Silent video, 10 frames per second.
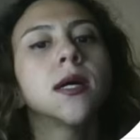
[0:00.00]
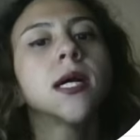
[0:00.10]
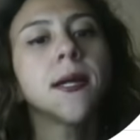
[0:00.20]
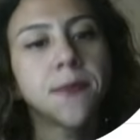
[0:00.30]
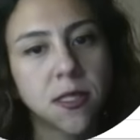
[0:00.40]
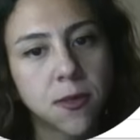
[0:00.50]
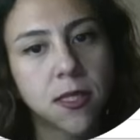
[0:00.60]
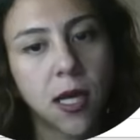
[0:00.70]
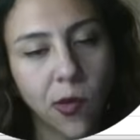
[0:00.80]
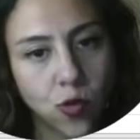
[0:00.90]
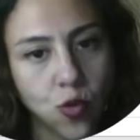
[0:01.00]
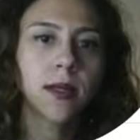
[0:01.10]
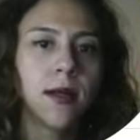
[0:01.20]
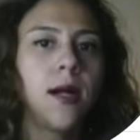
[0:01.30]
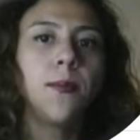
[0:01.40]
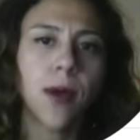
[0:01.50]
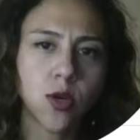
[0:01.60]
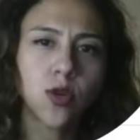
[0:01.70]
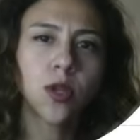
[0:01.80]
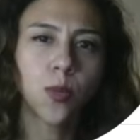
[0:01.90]
Hepsi birden gözüküyor. Ben
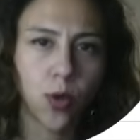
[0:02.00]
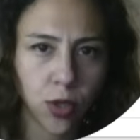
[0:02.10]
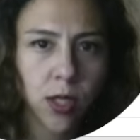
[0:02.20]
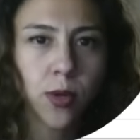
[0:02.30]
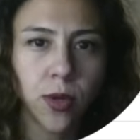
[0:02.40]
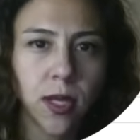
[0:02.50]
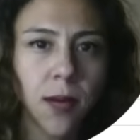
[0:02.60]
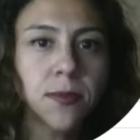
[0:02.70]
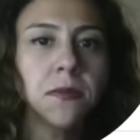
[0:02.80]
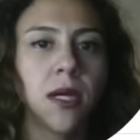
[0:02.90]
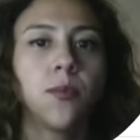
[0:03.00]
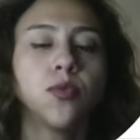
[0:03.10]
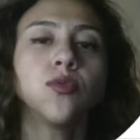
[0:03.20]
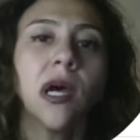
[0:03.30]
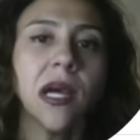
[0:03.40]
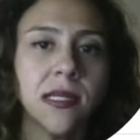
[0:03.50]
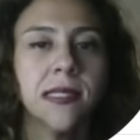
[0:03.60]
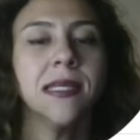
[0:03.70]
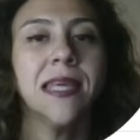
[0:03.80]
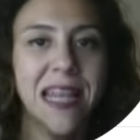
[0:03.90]
şu anda bölgelere göre yaptım ya. Bunun
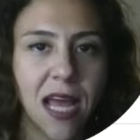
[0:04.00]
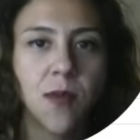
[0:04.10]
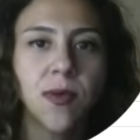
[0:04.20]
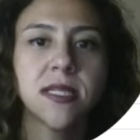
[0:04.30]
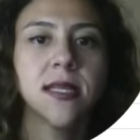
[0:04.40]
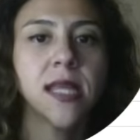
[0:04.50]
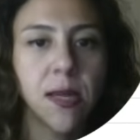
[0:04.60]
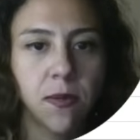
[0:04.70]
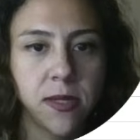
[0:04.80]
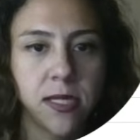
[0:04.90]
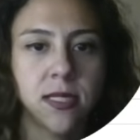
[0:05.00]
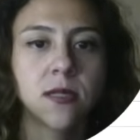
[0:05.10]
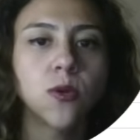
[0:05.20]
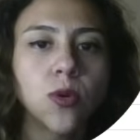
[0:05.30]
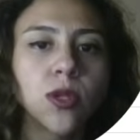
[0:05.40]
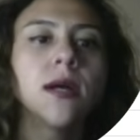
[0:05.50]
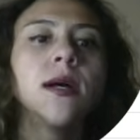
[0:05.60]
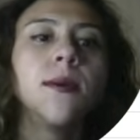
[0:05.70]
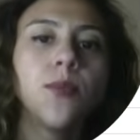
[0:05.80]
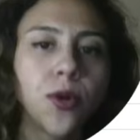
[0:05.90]
aynısını iller bazında da yapabilirsiniz. O da
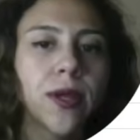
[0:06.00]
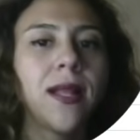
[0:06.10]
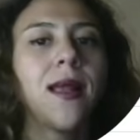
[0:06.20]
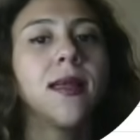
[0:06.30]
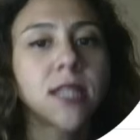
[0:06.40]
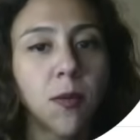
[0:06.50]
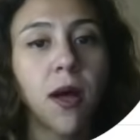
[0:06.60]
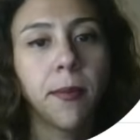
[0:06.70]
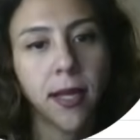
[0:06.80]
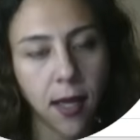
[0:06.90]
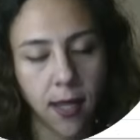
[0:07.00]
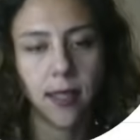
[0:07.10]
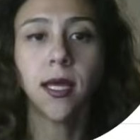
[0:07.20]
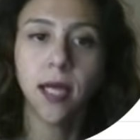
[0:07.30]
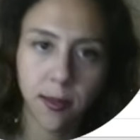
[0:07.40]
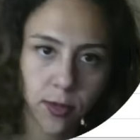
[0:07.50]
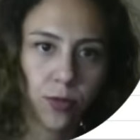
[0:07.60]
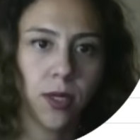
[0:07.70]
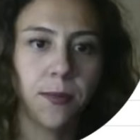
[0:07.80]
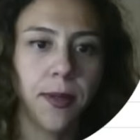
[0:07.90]
bölgelerle tamamen aynı. Hemen onu
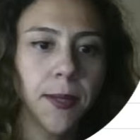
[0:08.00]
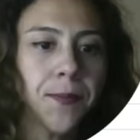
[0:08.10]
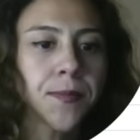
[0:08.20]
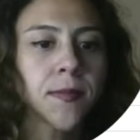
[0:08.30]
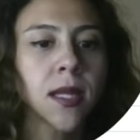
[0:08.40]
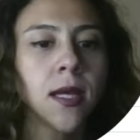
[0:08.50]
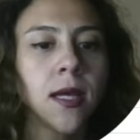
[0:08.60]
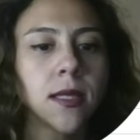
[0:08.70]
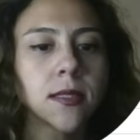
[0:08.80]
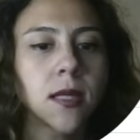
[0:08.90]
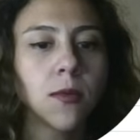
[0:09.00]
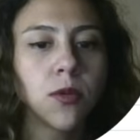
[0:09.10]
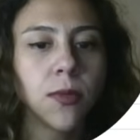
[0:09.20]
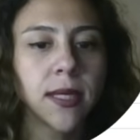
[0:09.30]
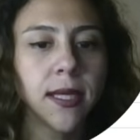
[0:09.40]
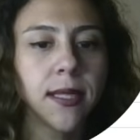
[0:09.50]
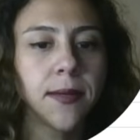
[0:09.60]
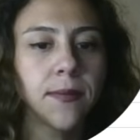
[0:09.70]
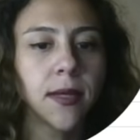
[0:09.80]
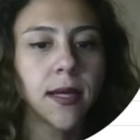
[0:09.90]
yapalım. Tabloma
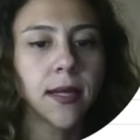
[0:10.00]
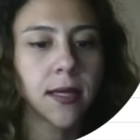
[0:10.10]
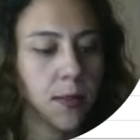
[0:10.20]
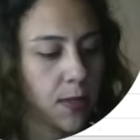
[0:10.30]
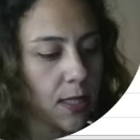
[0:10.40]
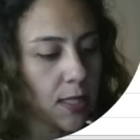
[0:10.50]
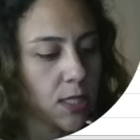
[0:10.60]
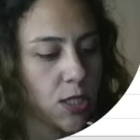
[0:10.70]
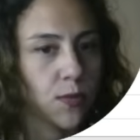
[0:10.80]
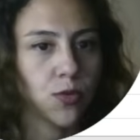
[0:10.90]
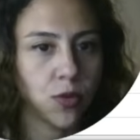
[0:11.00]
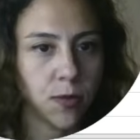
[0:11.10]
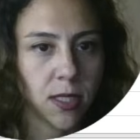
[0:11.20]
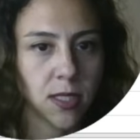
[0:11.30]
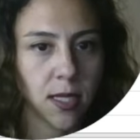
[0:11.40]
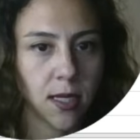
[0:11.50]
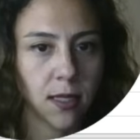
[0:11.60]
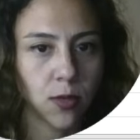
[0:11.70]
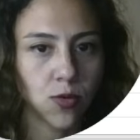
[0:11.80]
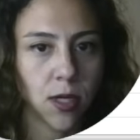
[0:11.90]
geleyim. Herhangi bir yeri seçeyim. Şöyle birazcık
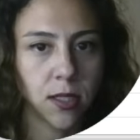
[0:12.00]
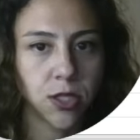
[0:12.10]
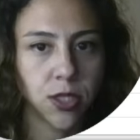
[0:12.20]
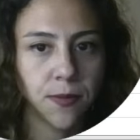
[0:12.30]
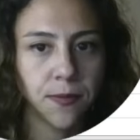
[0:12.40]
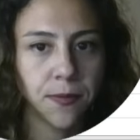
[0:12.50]
ekrandan uzaklaşayım.